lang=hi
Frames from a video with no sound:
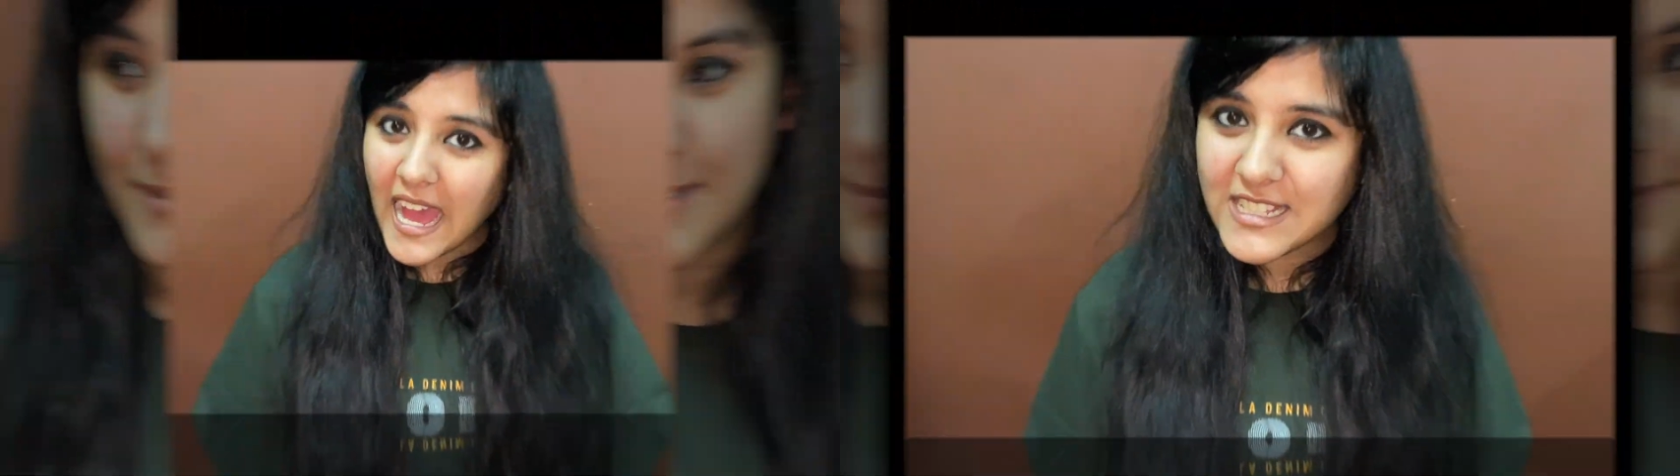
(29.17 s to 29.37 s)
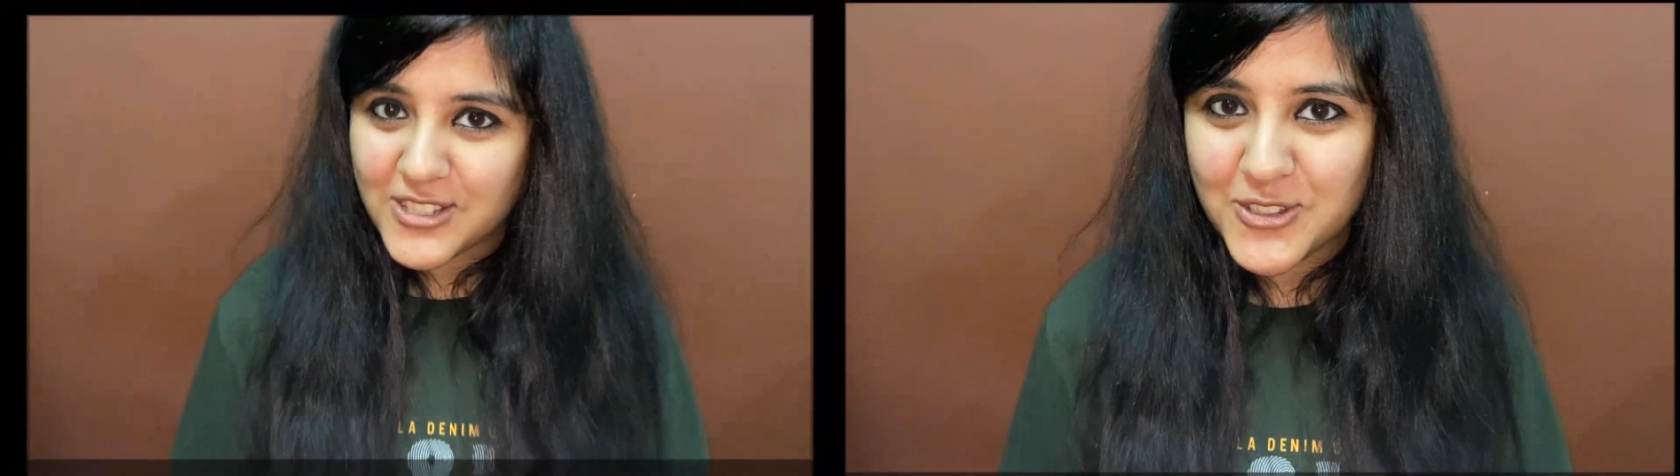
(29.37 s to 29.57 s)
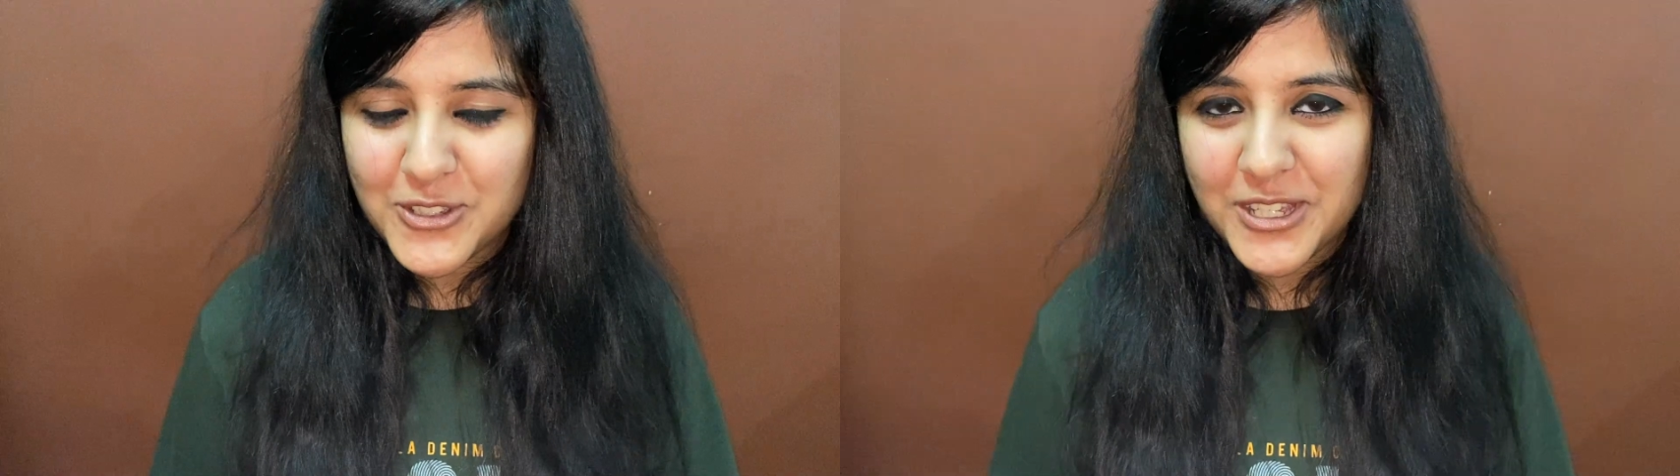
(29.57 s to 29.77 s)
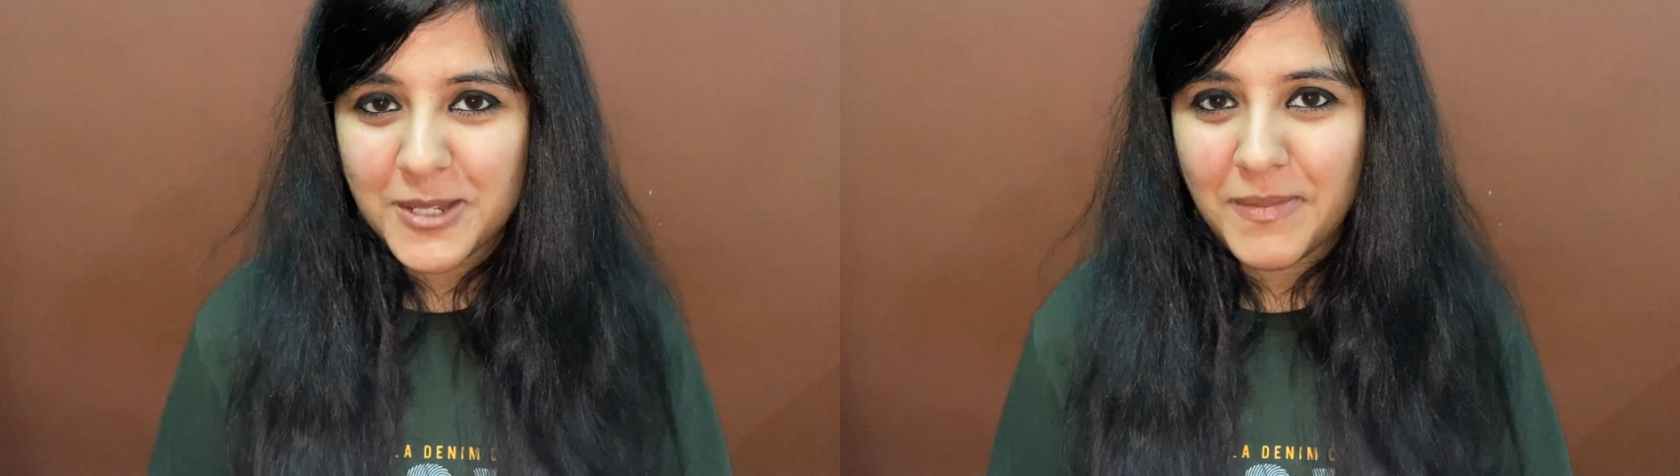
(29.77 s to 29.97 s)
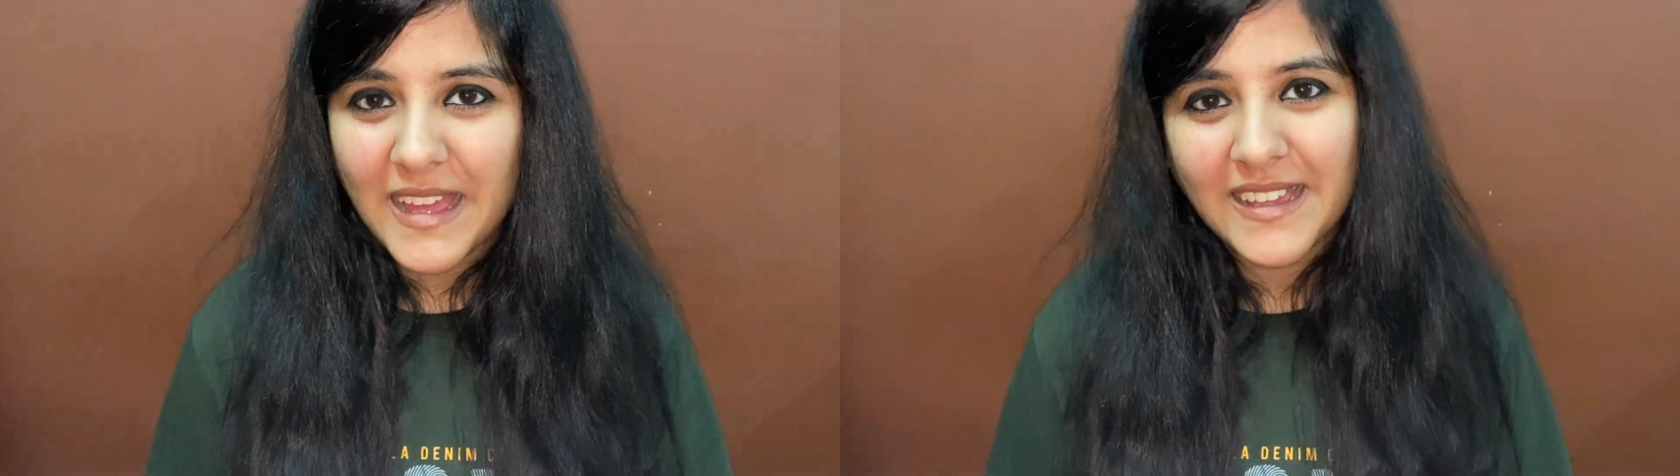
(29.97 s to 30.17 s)
आज का जो हेयर
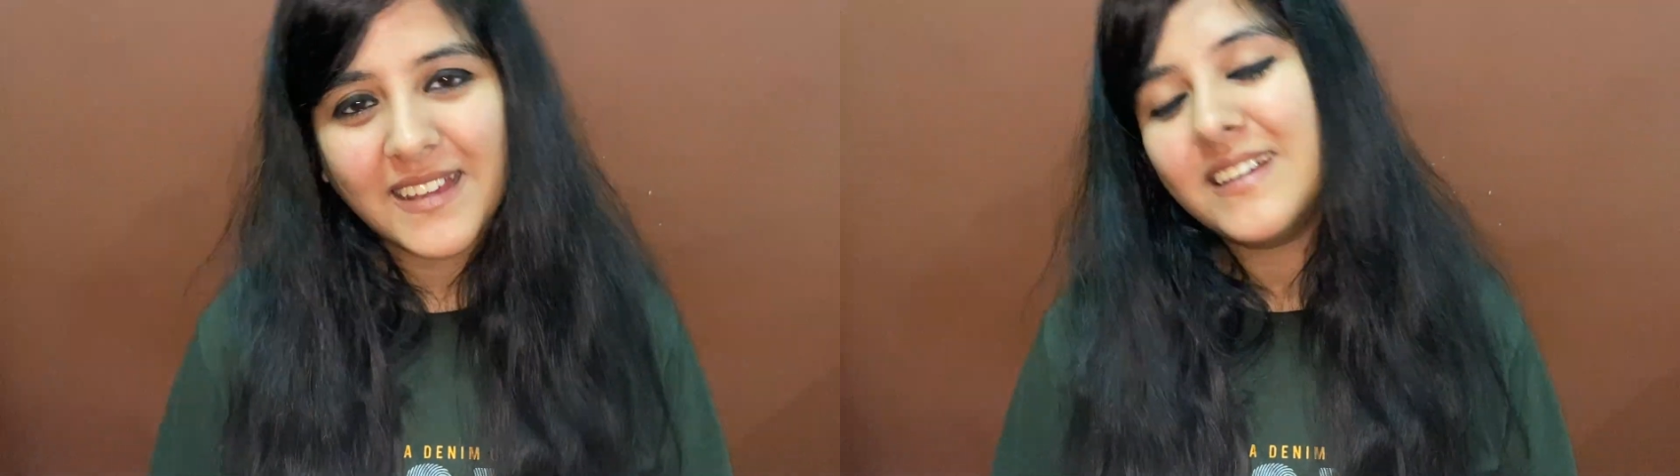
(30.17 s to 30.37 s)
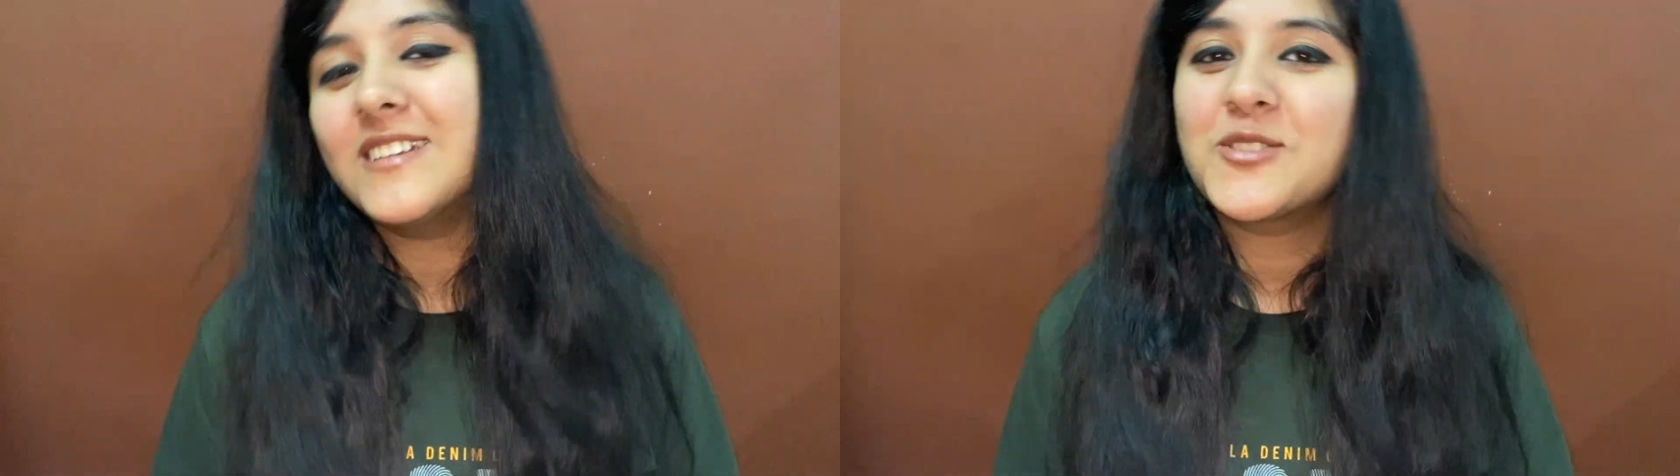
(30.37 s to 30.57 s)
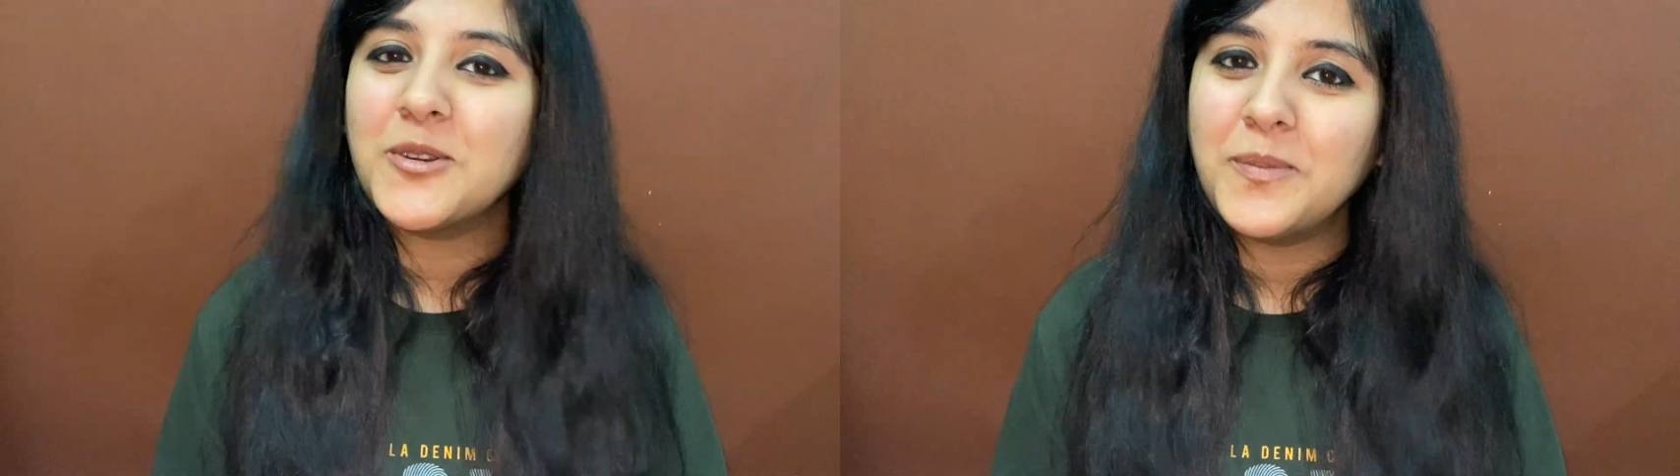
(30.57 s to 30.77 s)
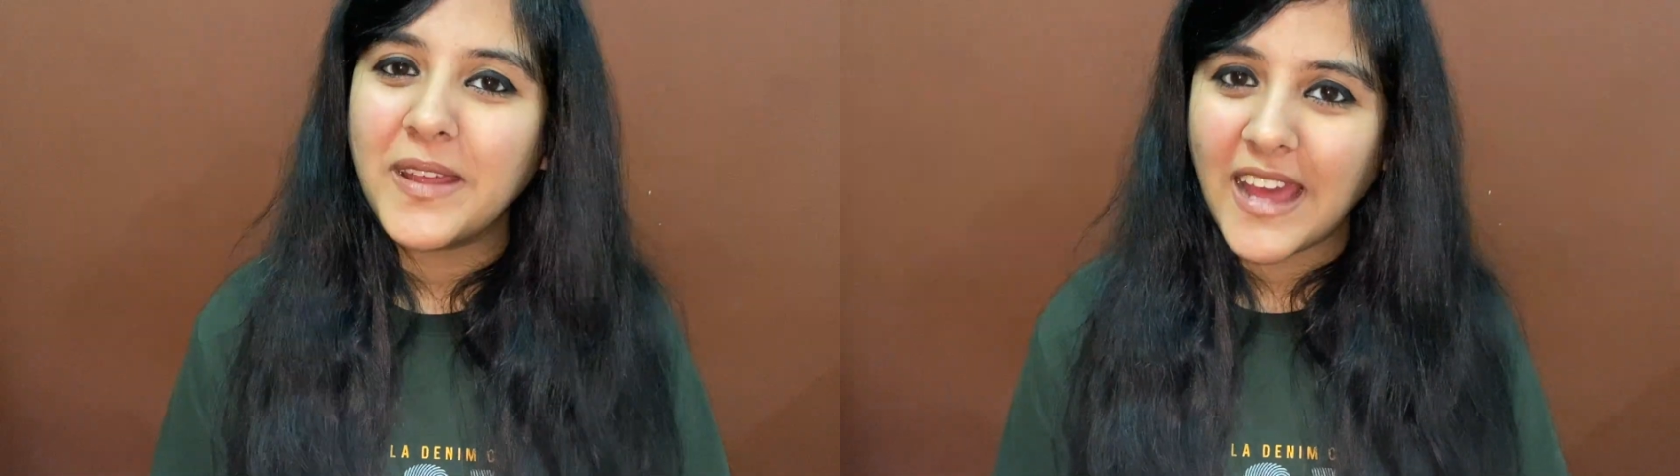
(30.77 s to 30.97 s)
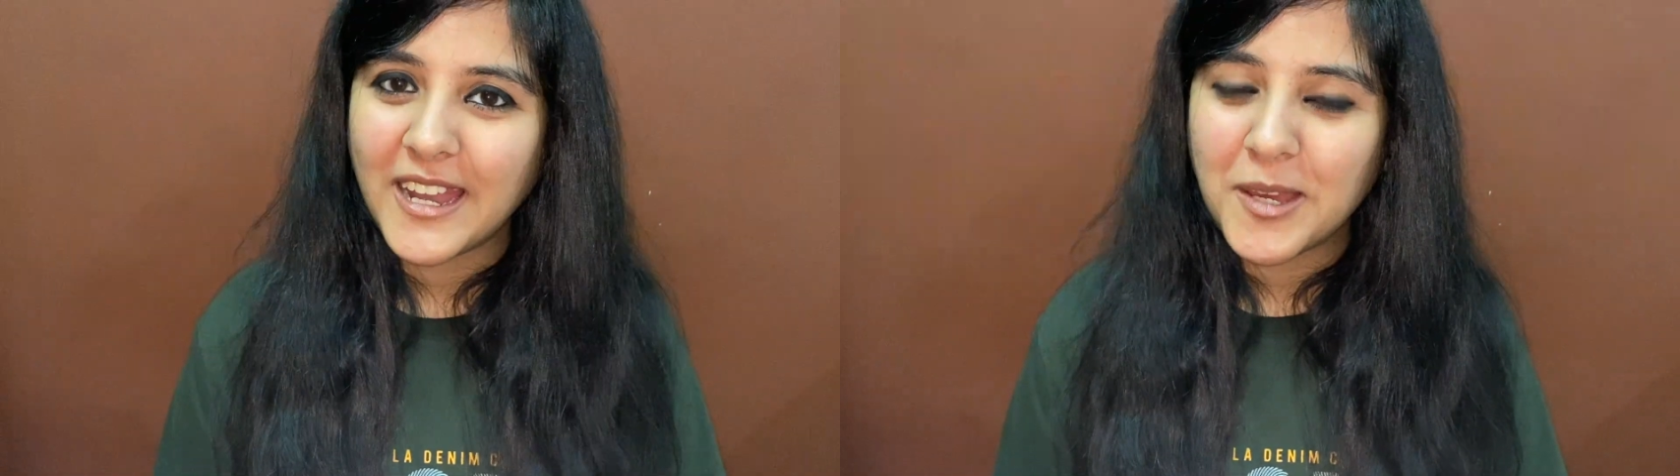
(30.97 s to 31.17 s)
पैक है इसको
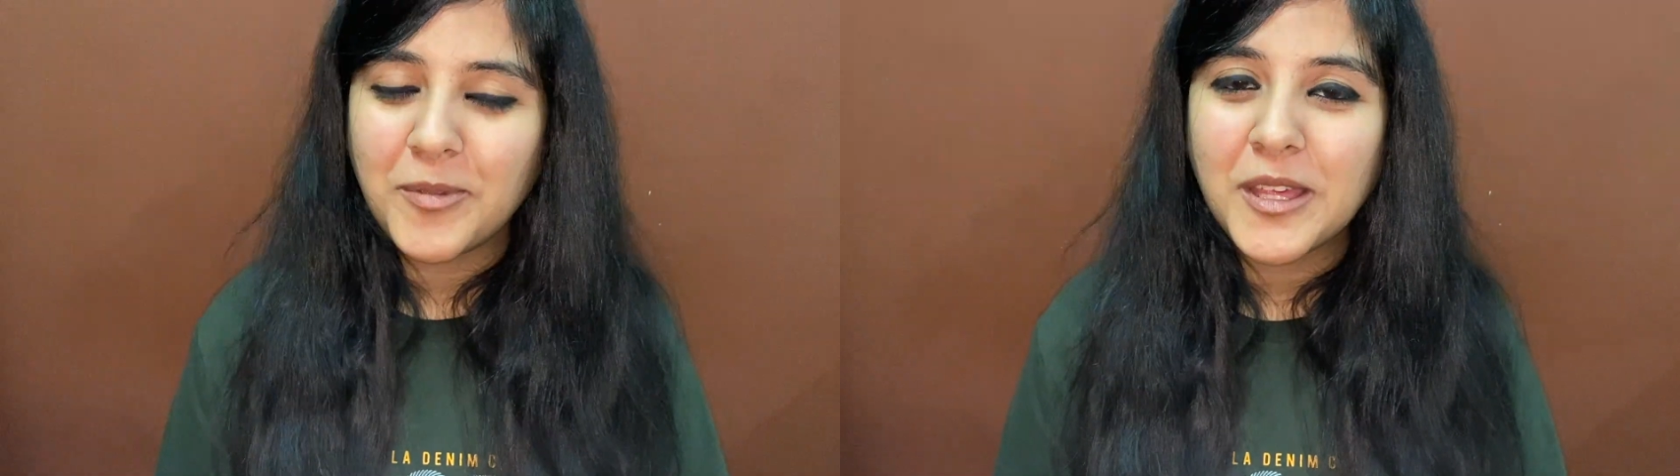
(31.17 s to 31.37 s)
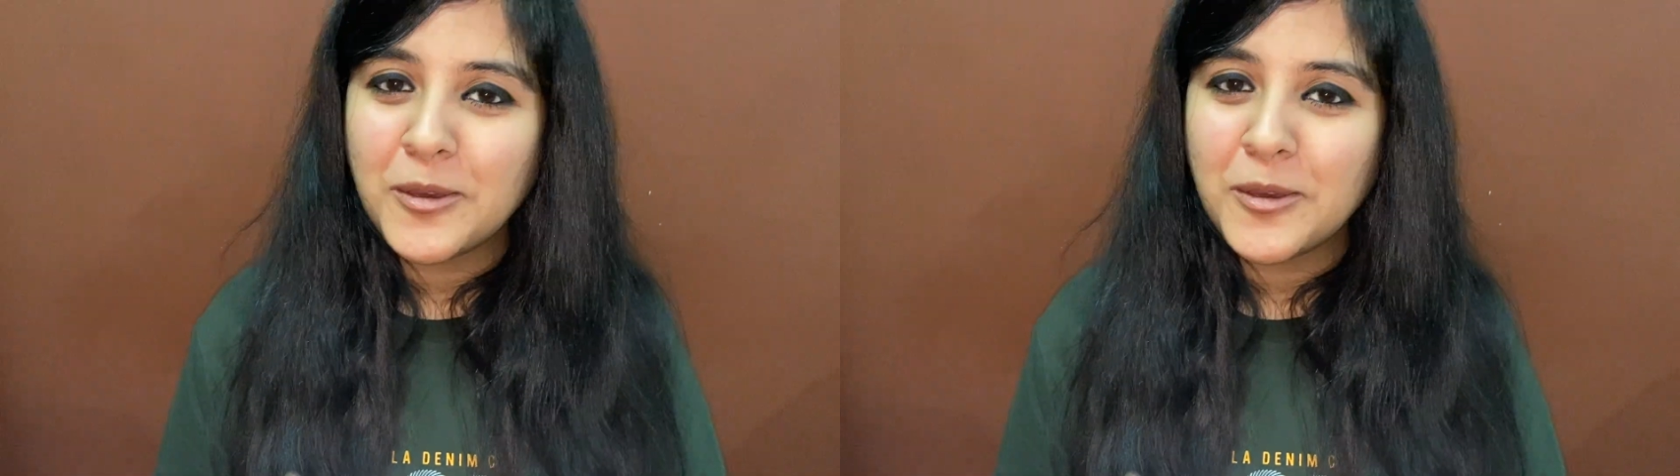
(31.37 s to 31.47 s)
बनाना भी